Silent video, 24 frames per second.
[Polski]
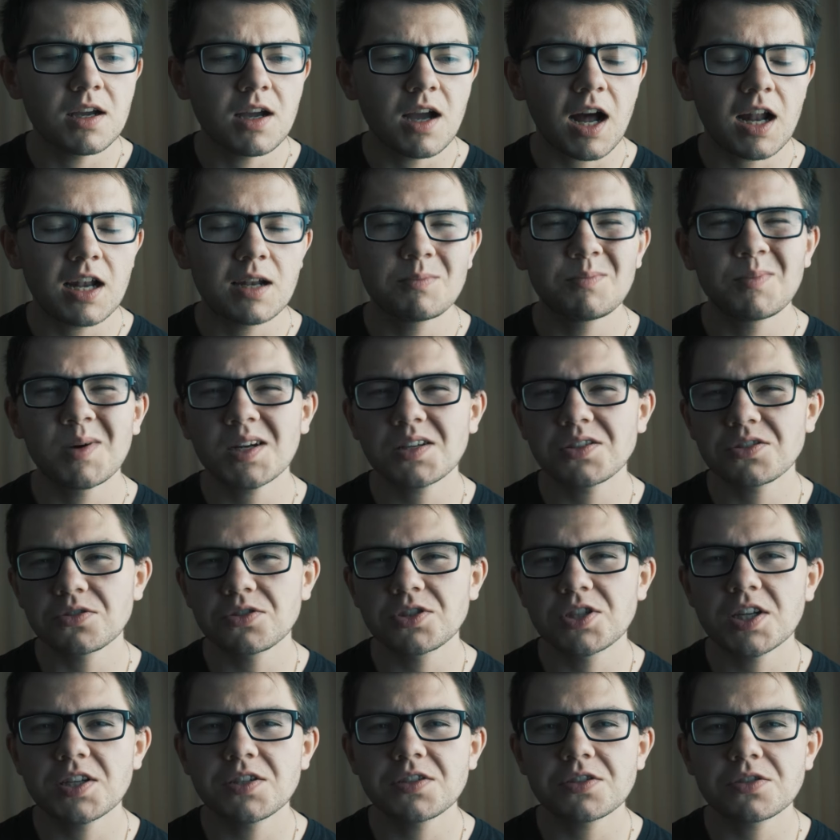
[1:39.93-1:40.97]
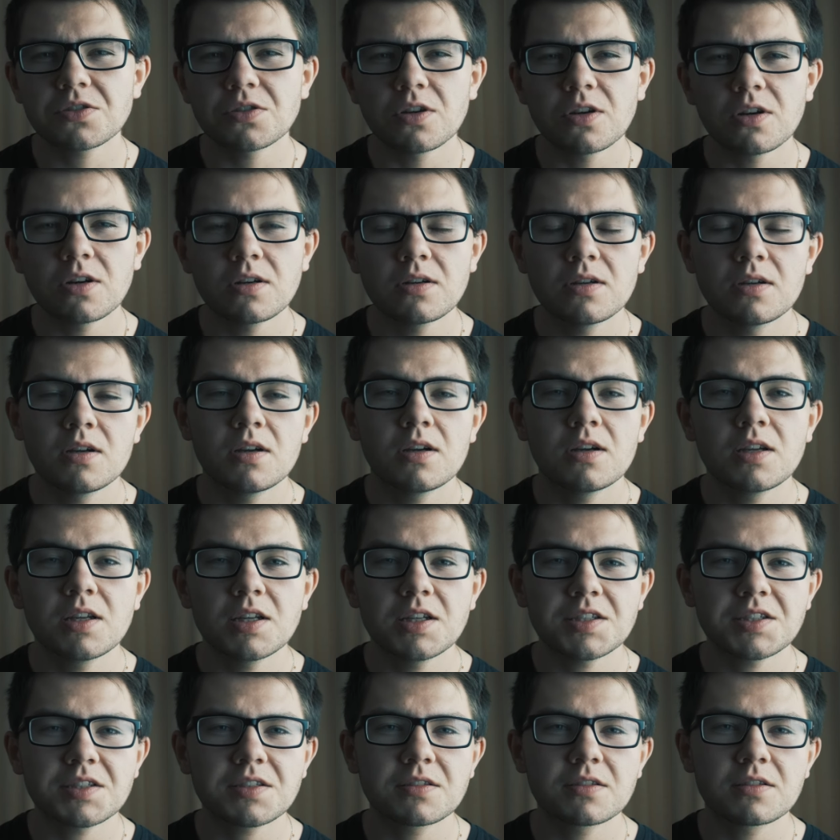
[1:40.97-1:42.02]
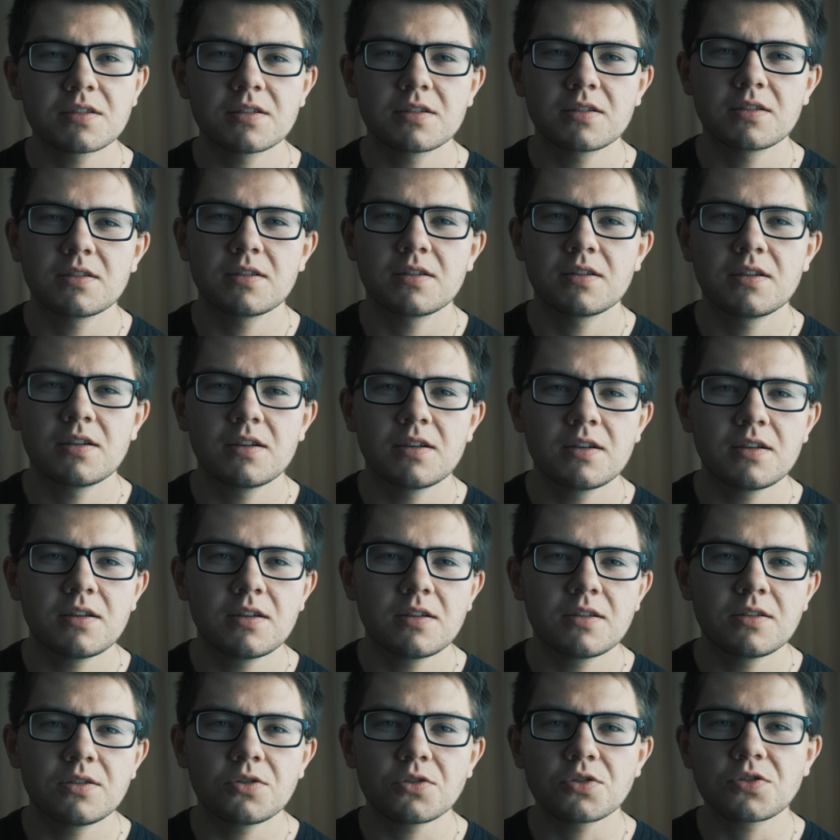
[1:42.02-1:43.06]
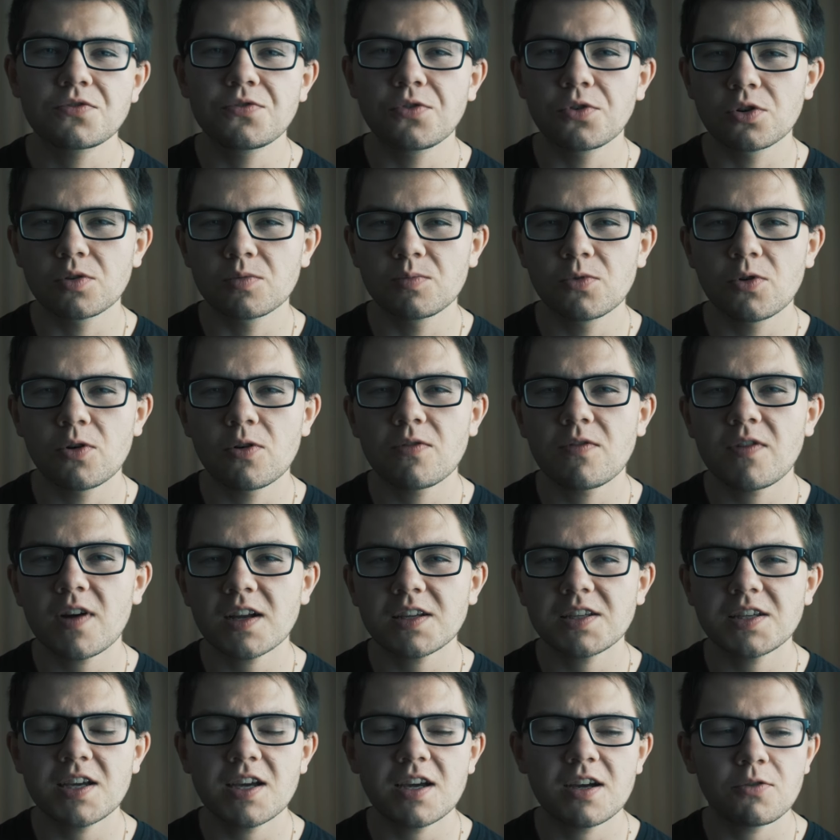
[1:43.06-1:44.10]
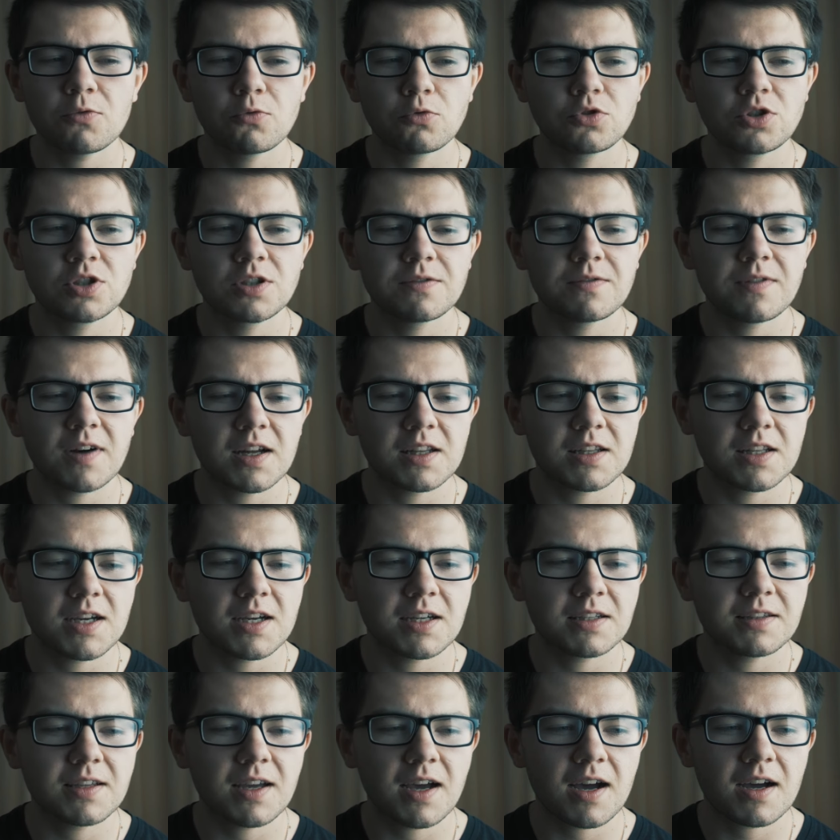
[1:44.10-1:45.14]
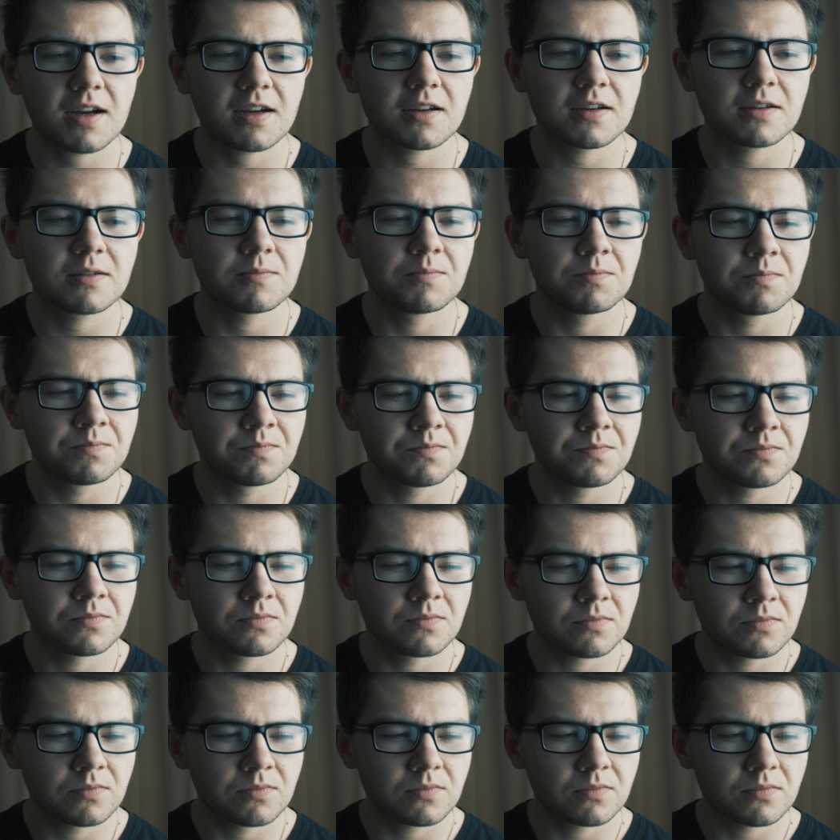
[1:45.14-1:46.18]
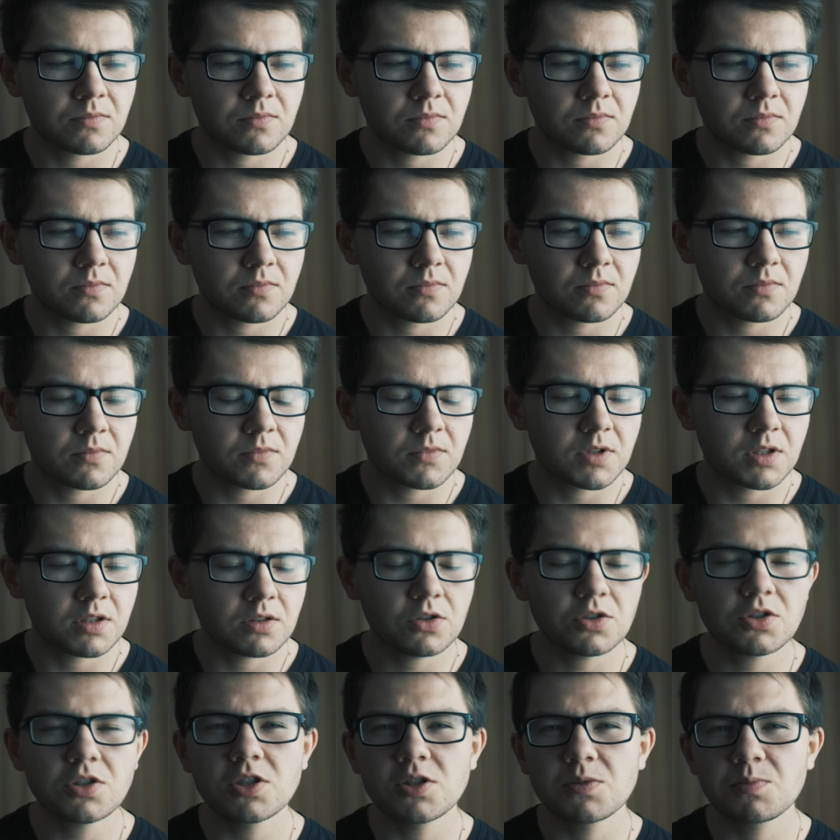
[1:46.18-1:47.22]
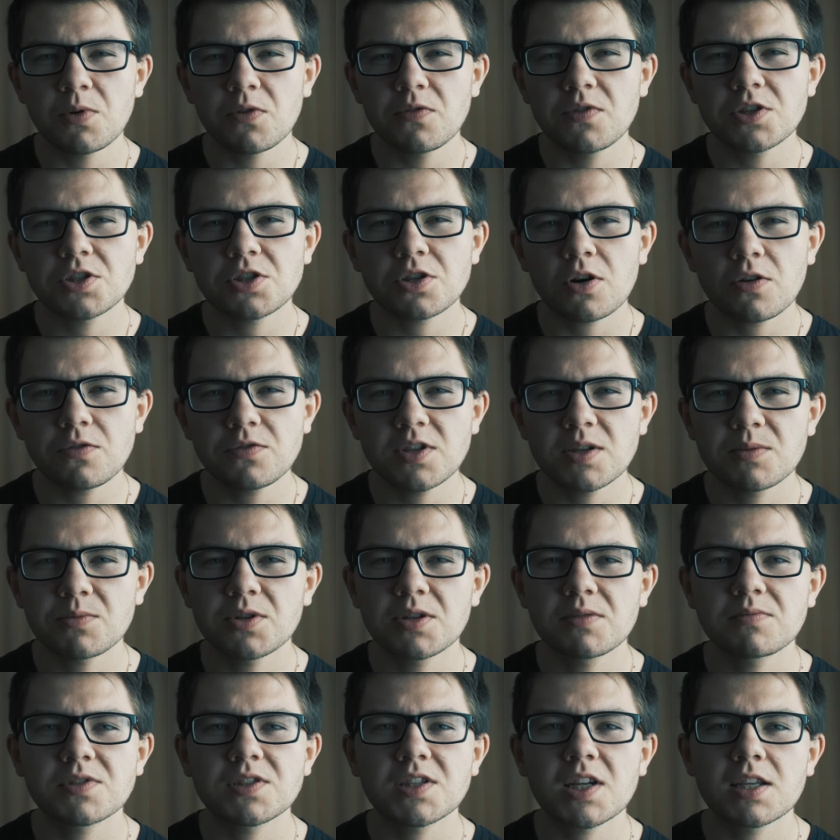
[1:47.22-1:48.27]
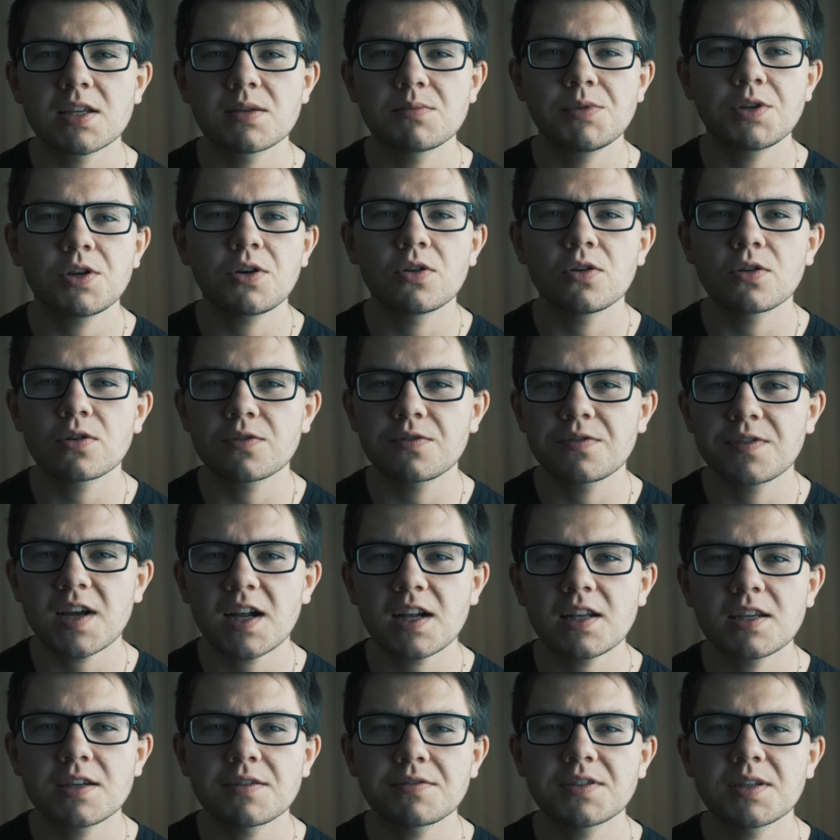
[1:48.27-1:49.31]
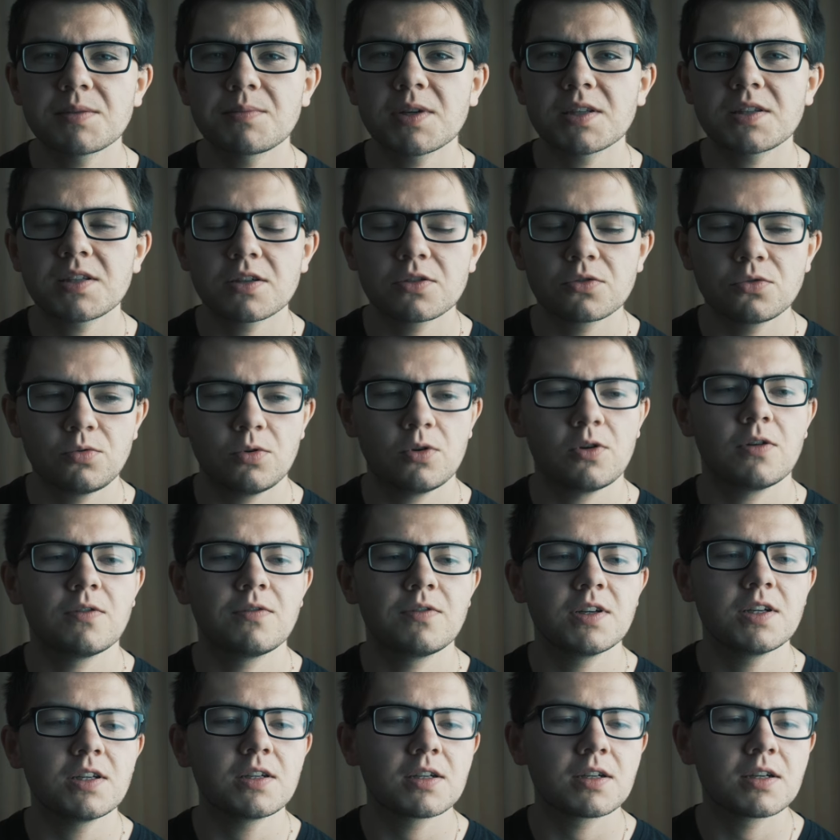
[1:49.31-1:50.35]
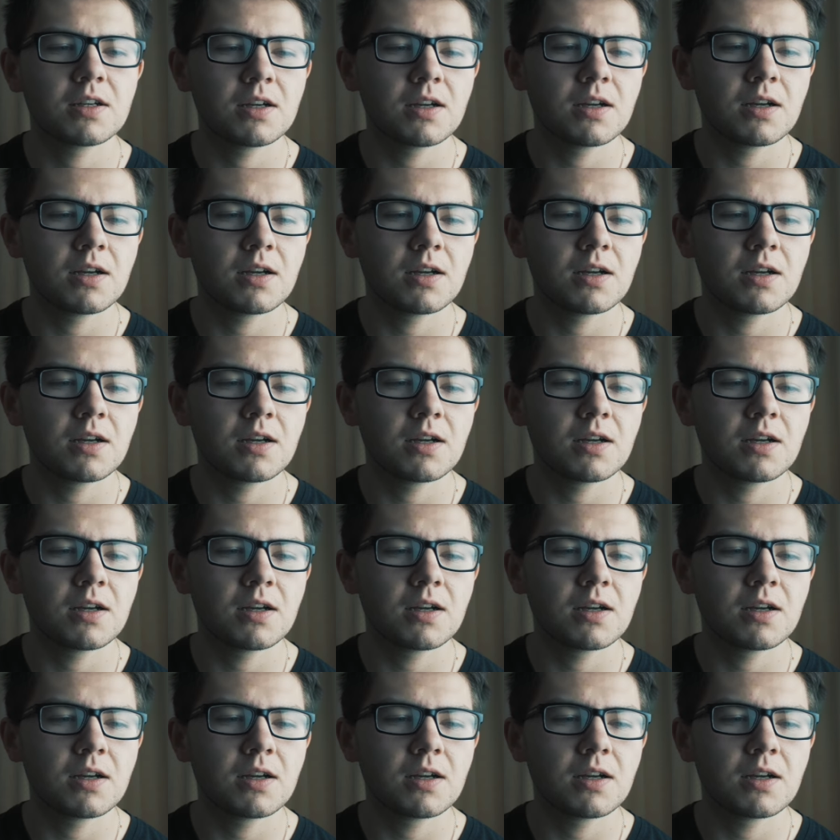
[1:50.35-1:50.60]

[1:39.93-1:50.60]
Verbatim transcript: ale bardzo często jest to sformułowanie używane tak dosyć powierzchownie, moim zdaniem, i kolokwialnie w tematach duchowych